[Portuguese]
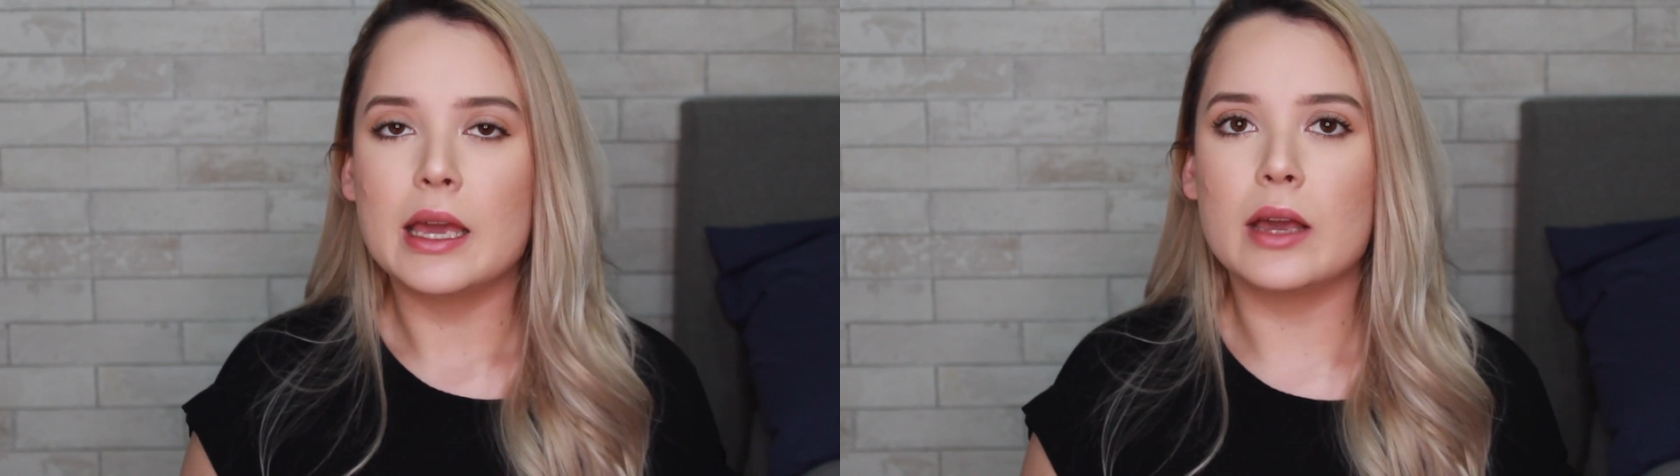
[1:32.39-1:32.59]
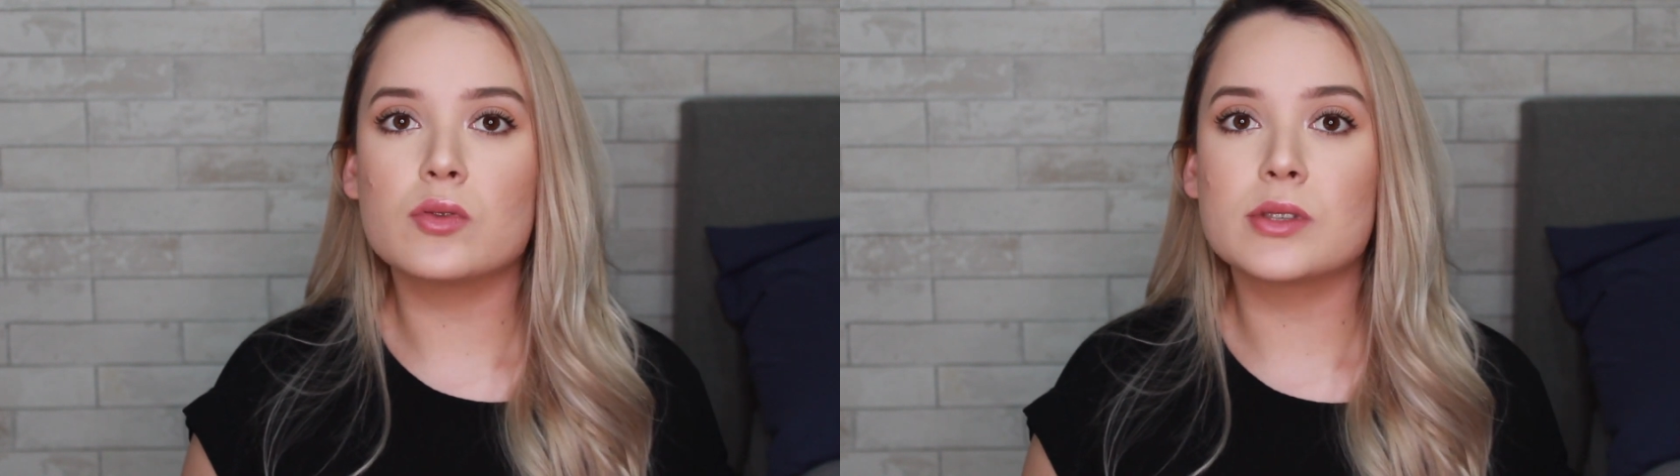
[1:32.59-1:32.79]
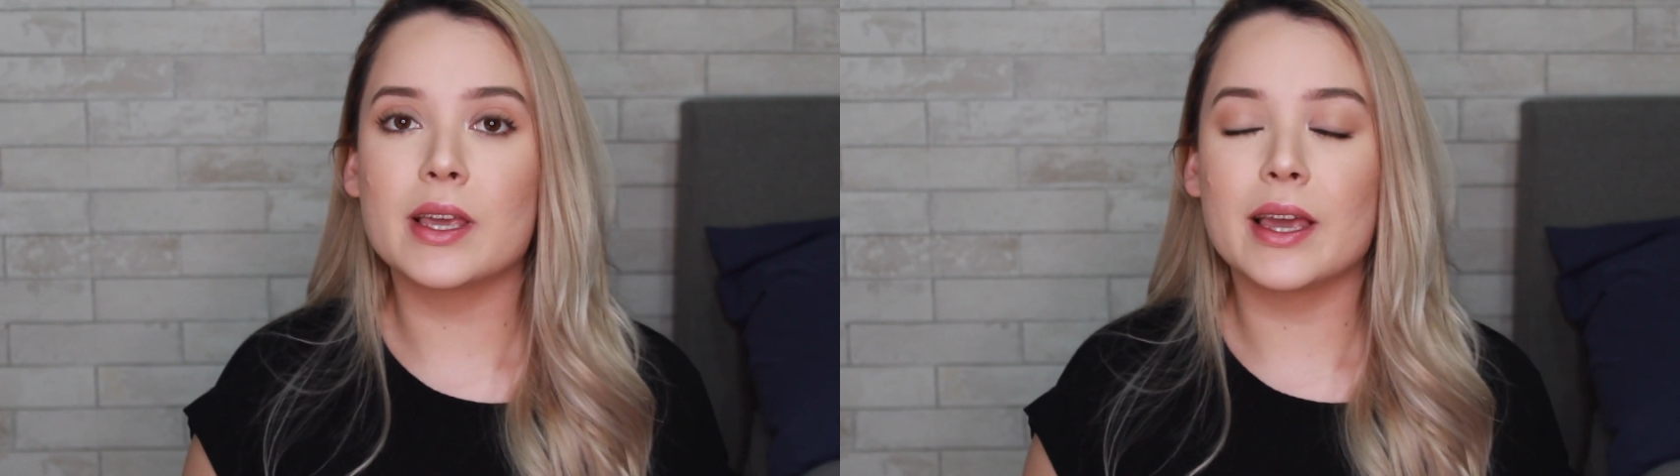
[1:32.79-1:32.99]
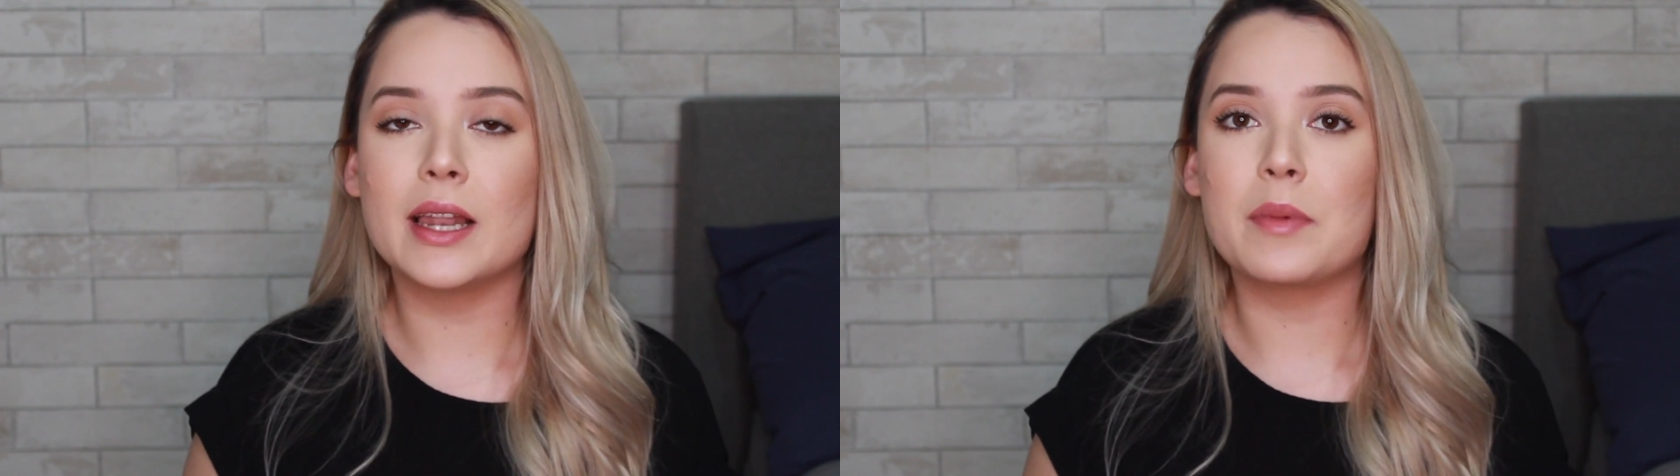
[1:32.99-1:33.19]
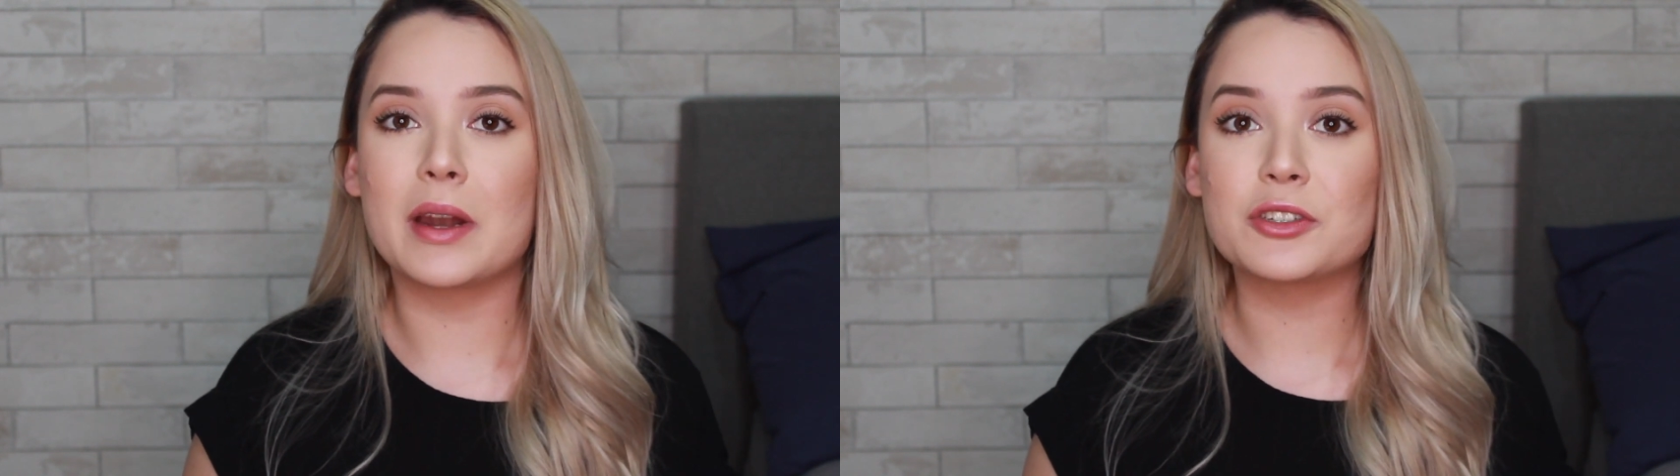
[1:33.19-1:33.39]
Eu usei
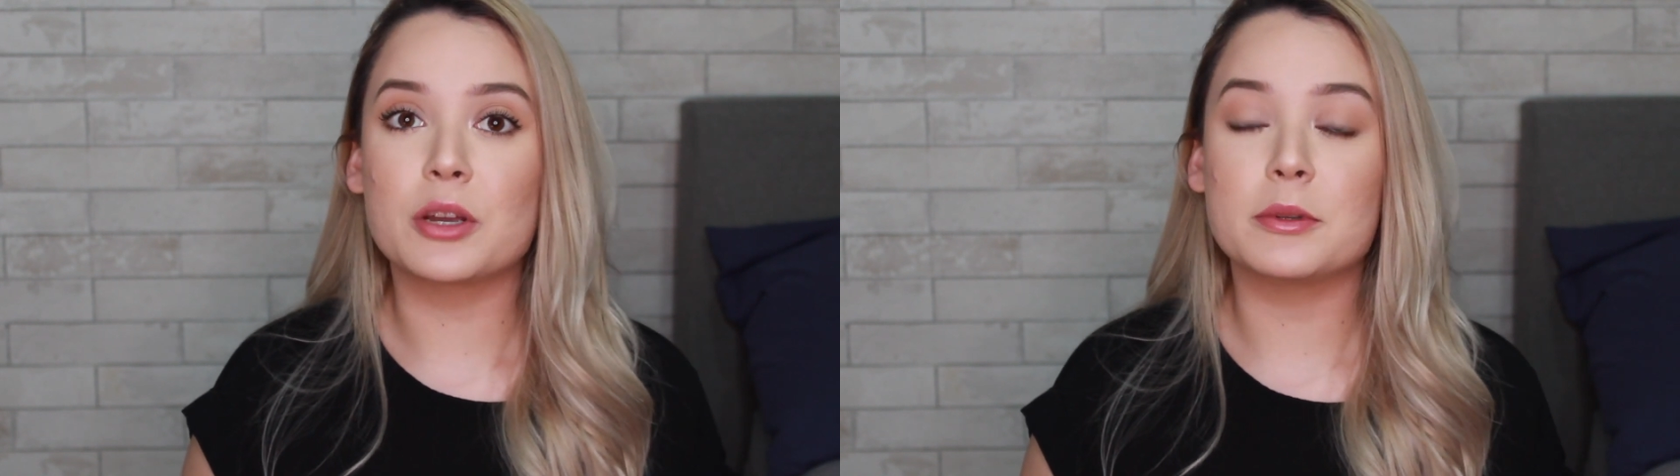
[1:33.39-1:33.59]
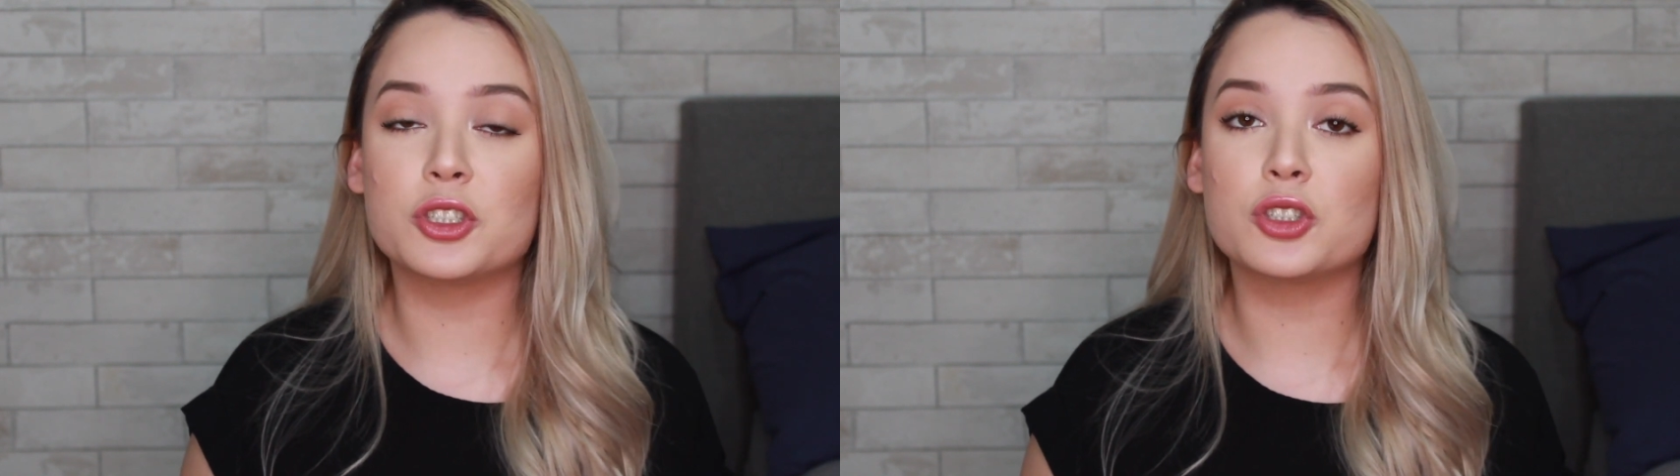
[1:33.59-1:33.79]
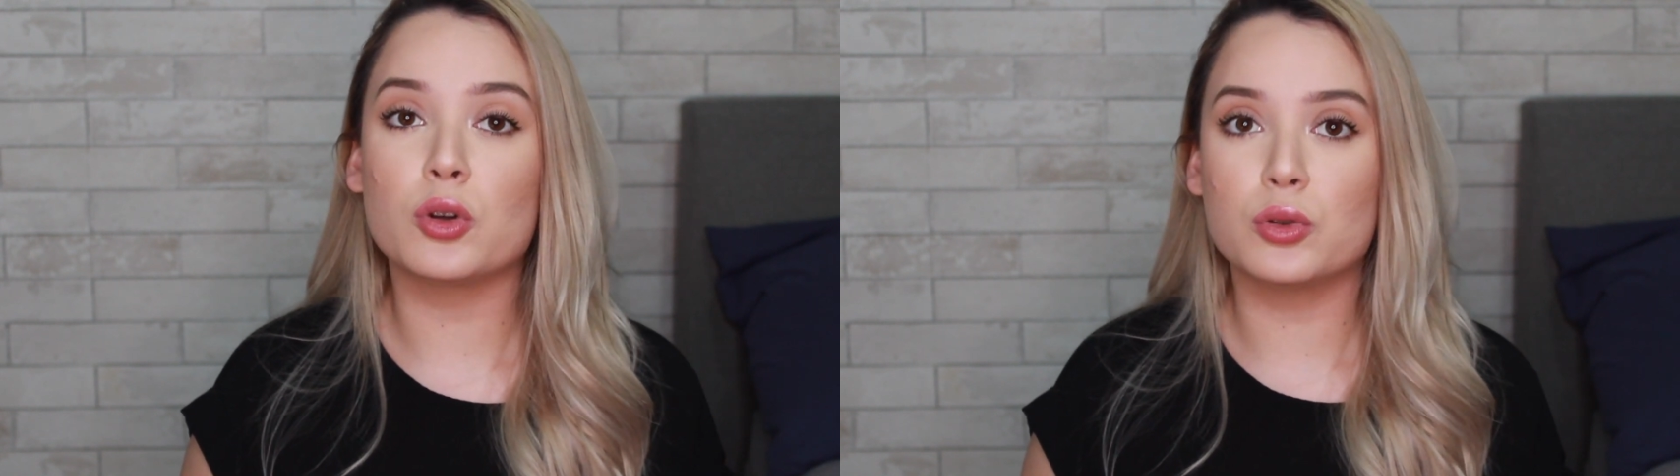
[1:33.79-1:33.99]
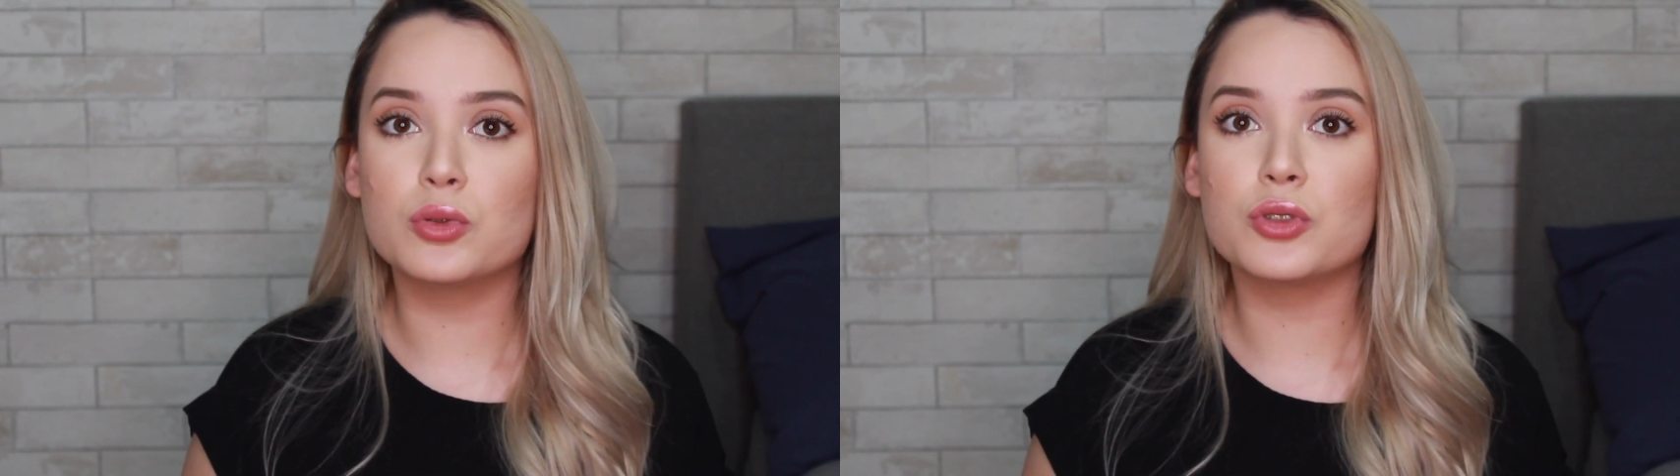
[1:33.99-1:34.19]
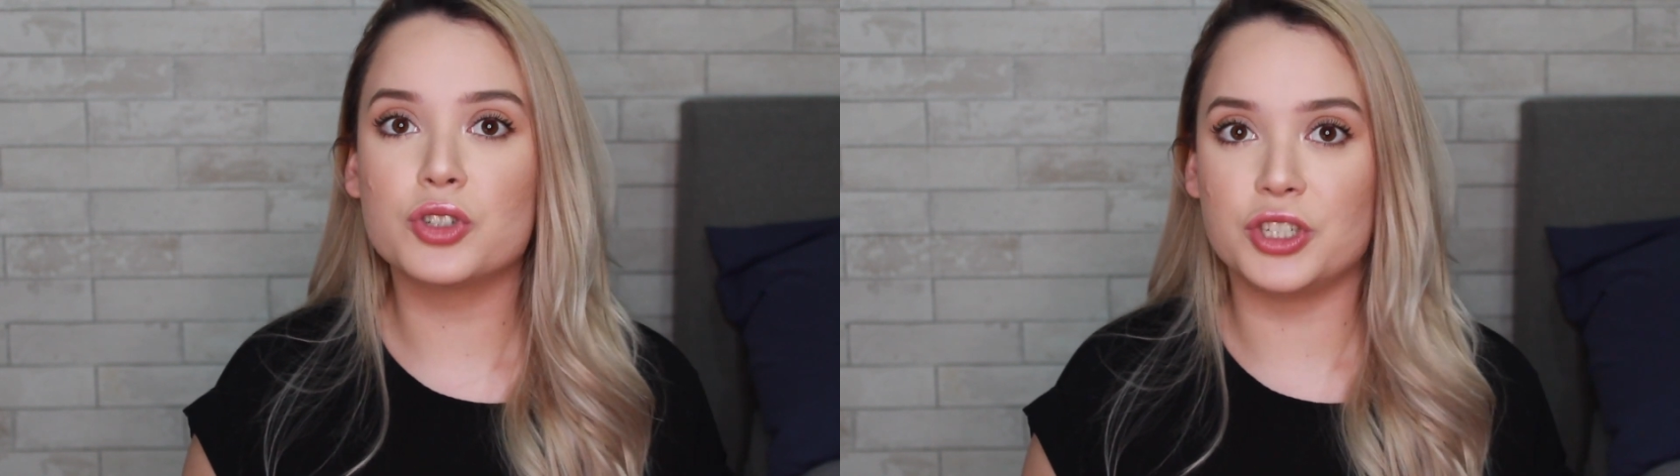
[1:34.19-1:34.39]
ele praticamente
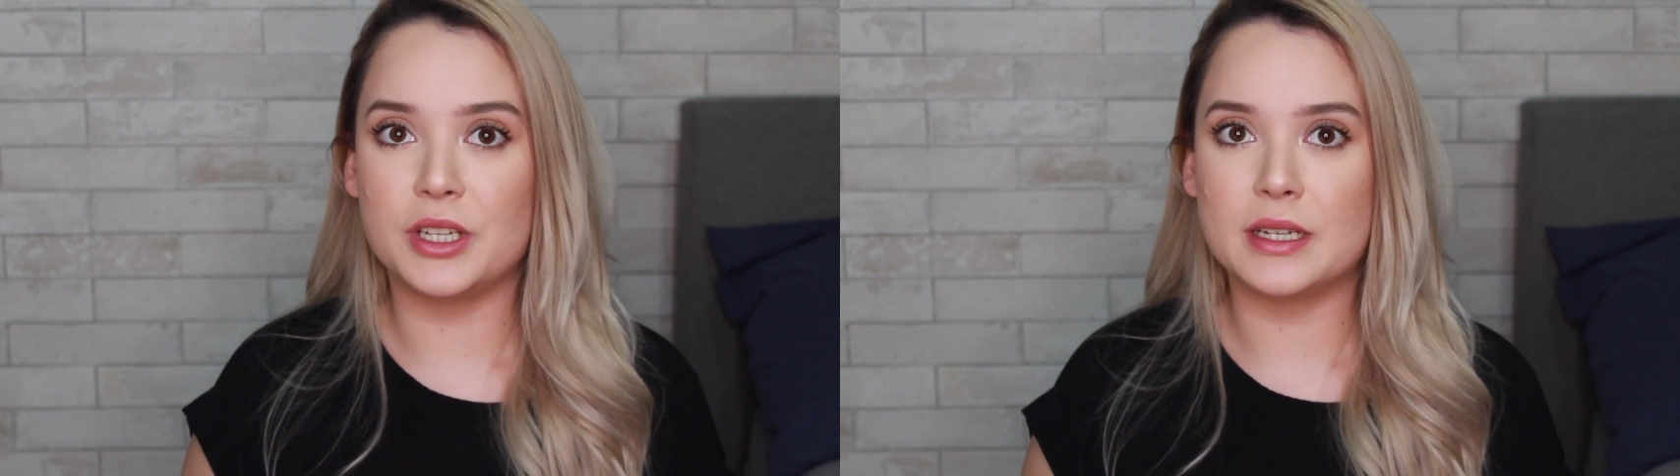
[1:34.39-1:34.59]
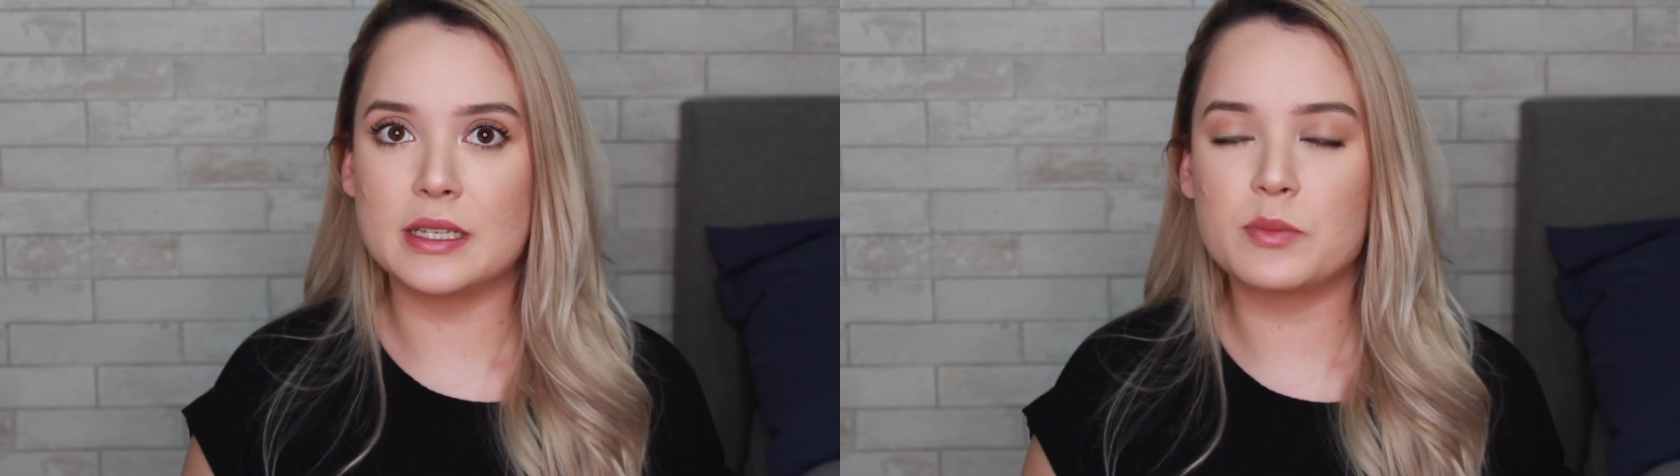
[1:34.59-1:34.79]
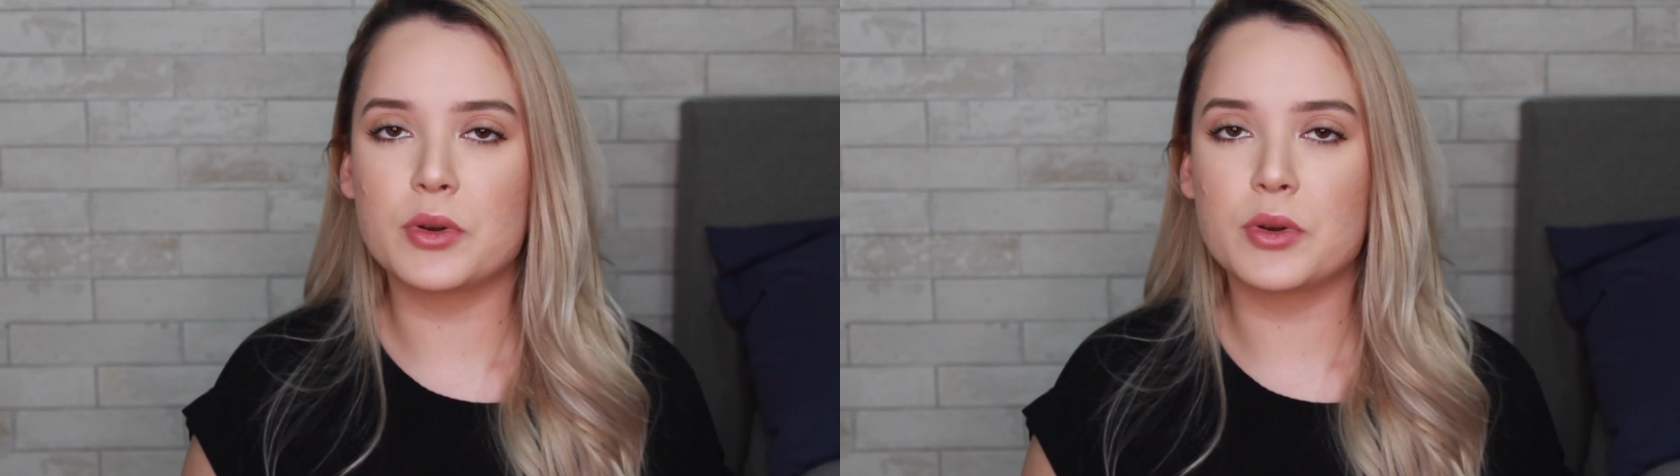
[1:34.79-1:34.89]
todos os dias,